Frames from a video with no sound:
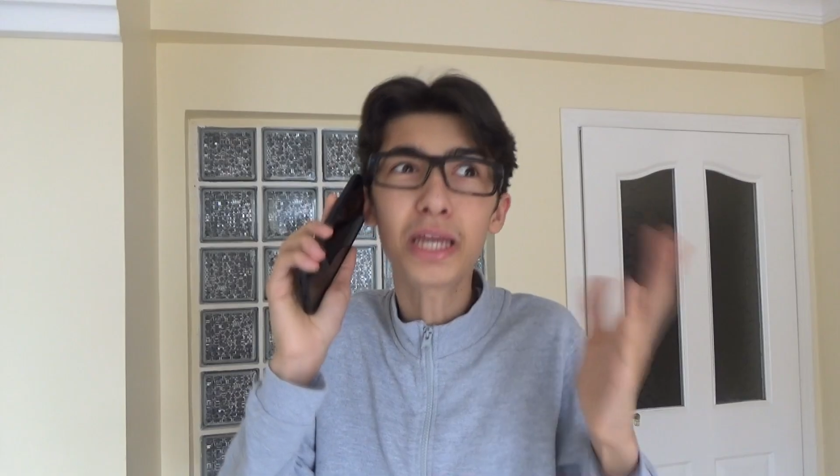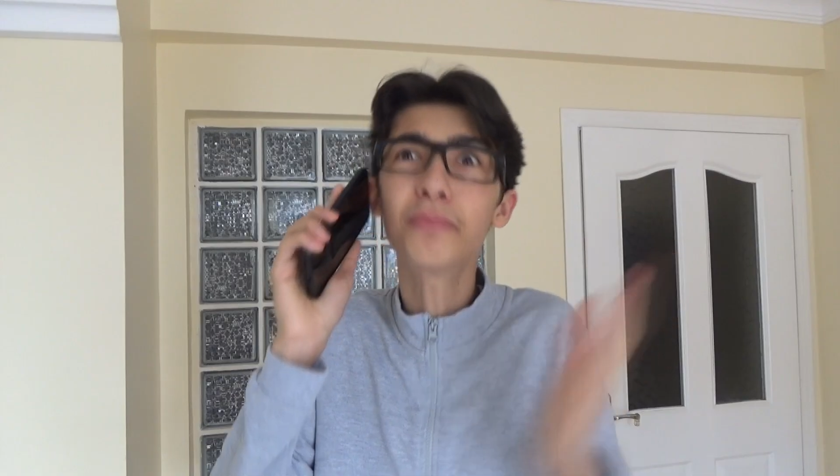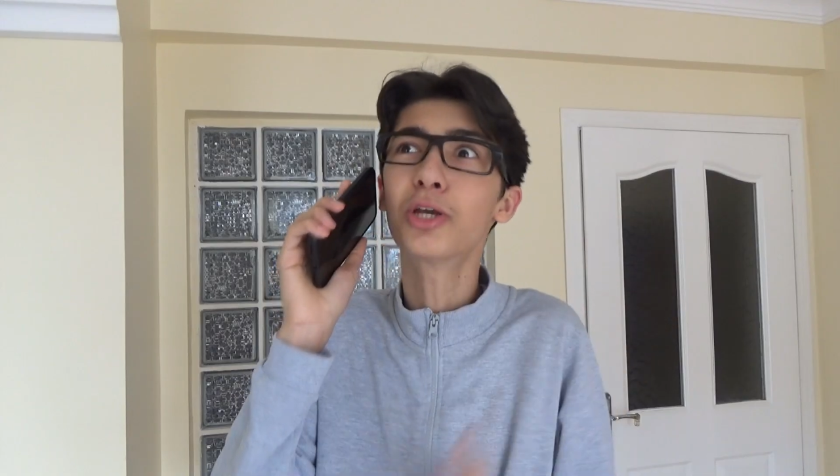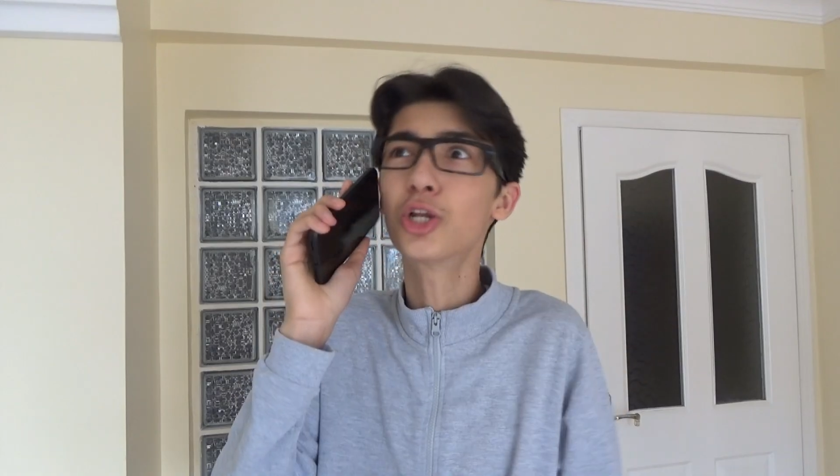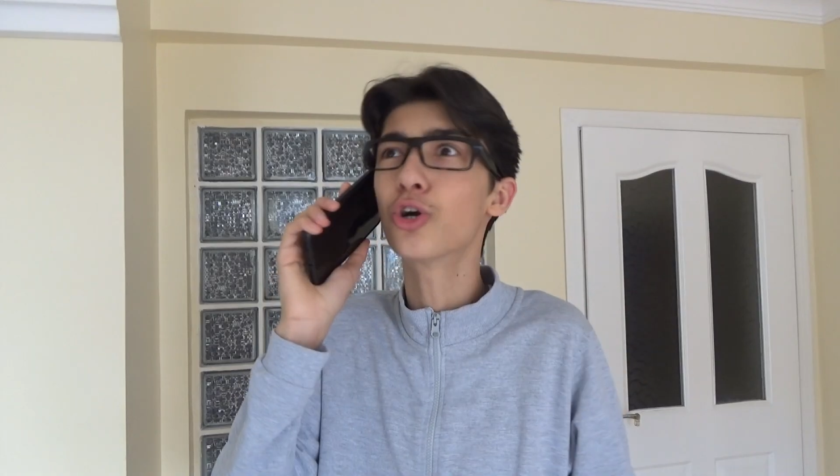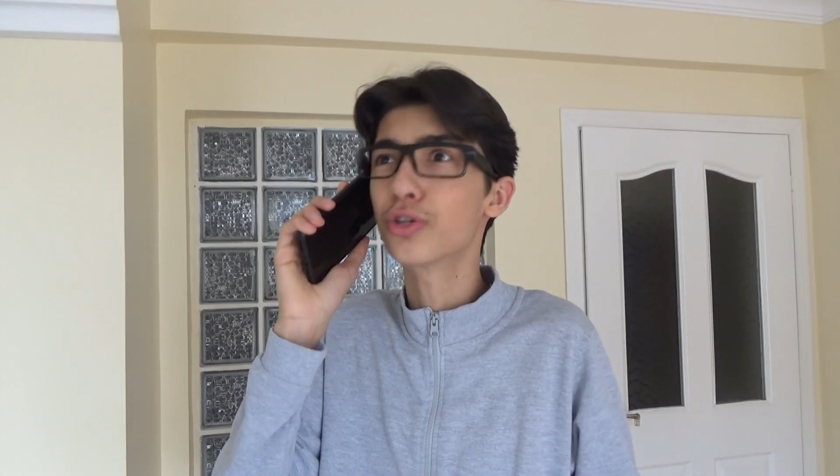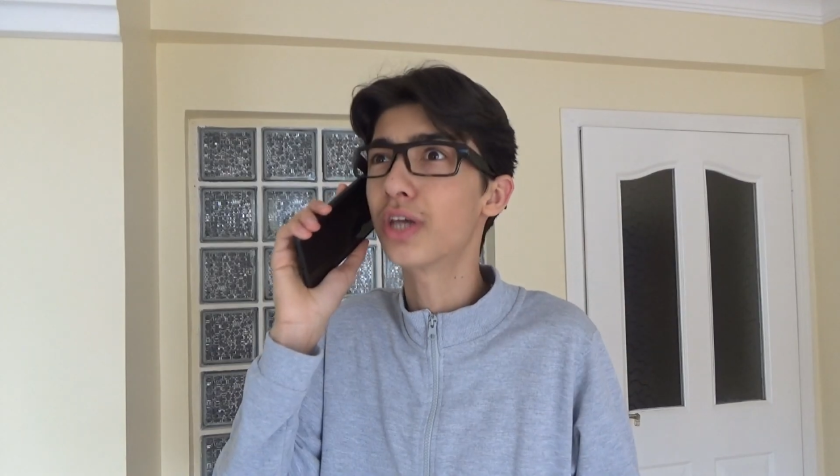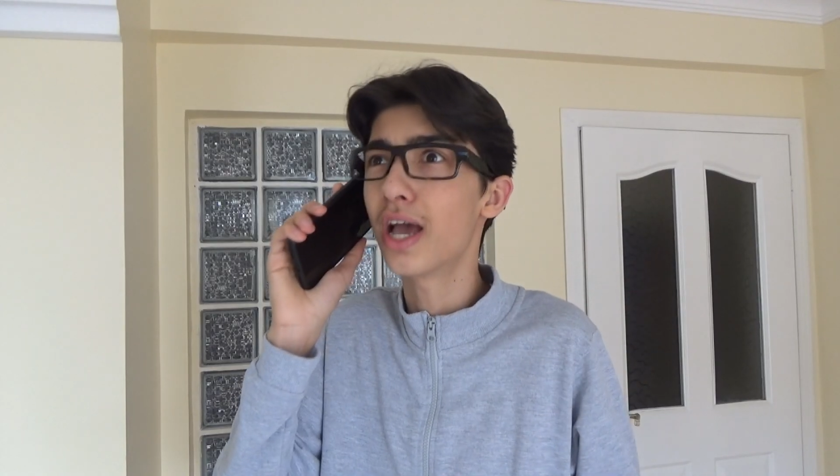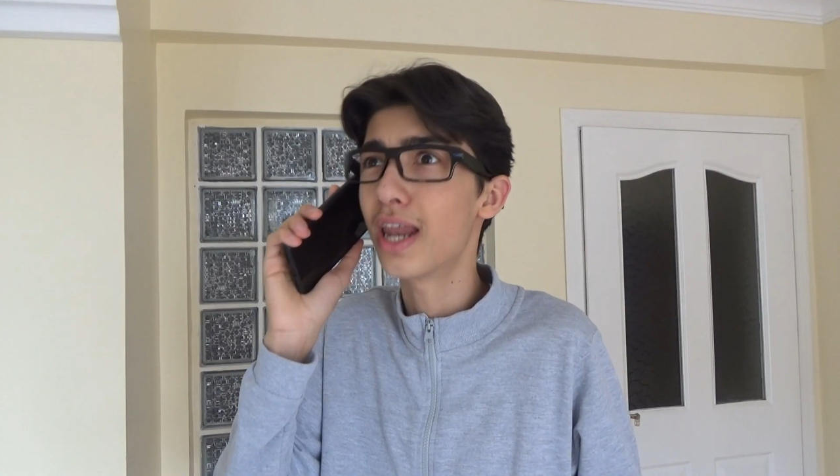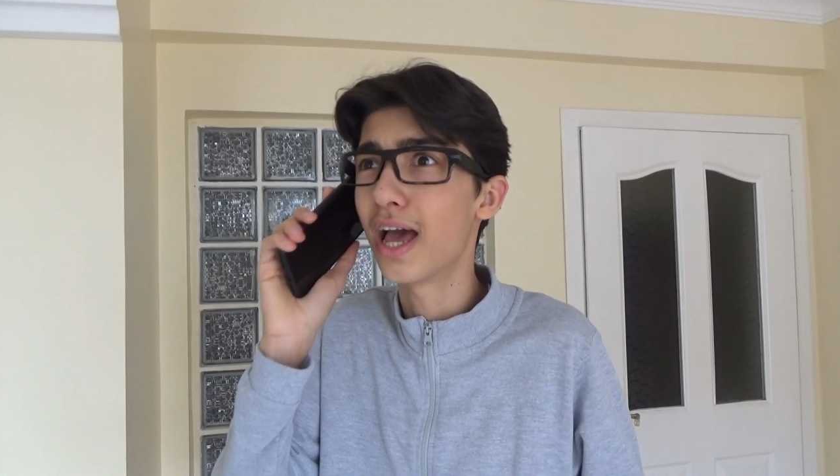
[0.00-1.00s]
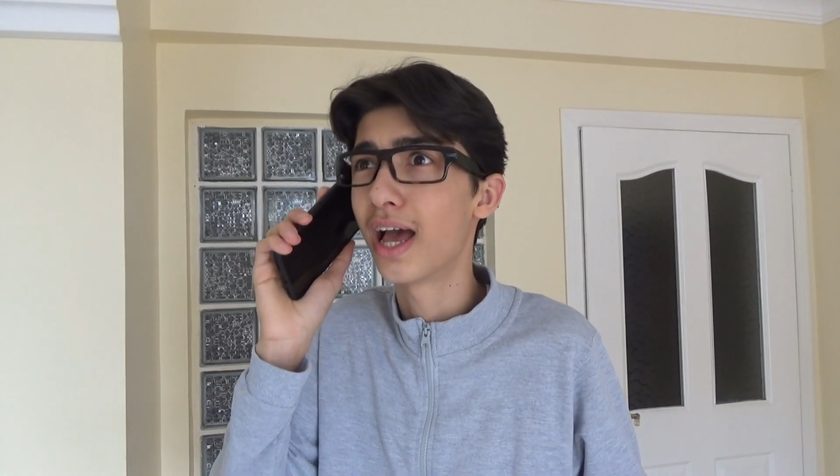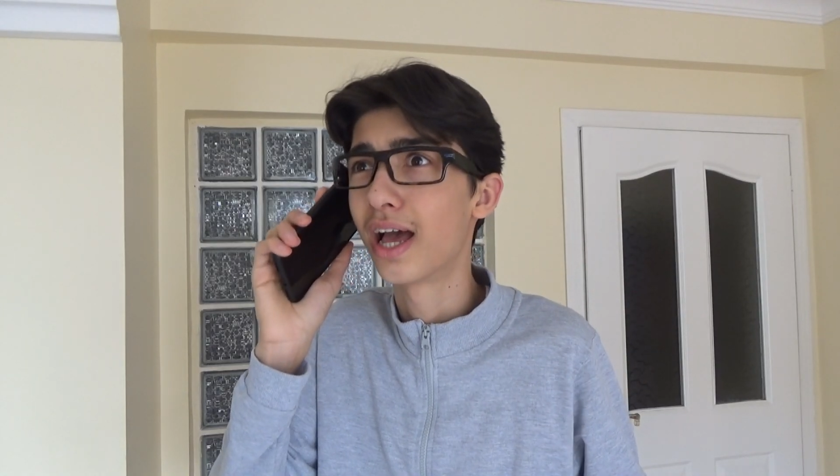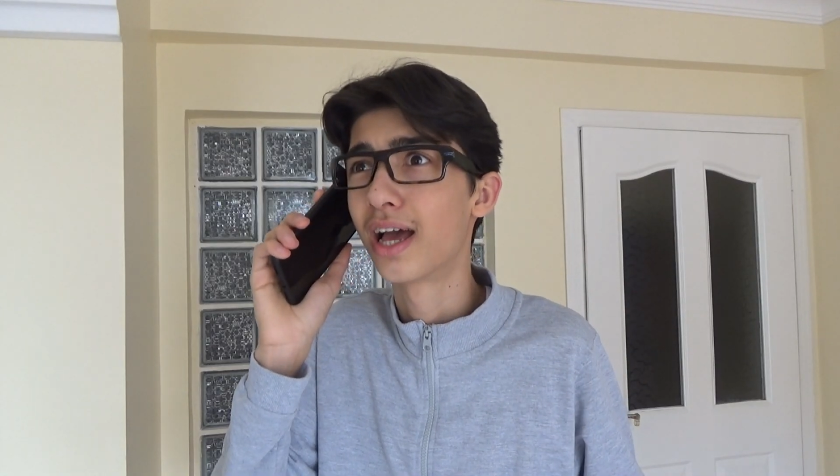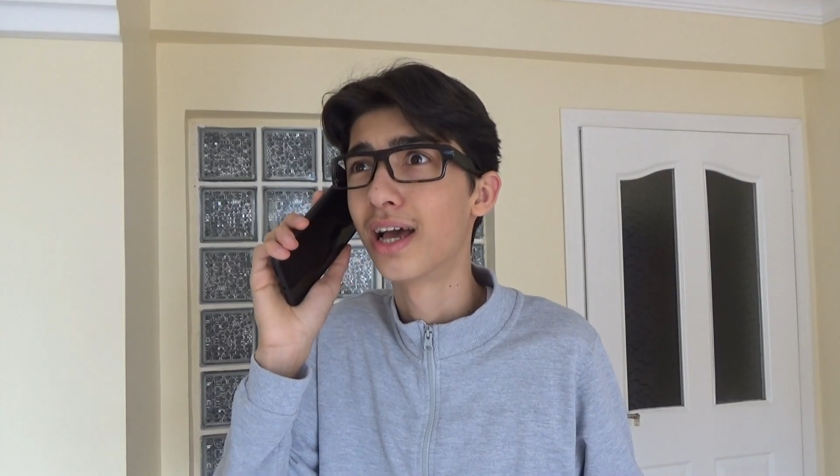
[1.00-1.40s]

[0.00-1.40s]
1 milyon TL.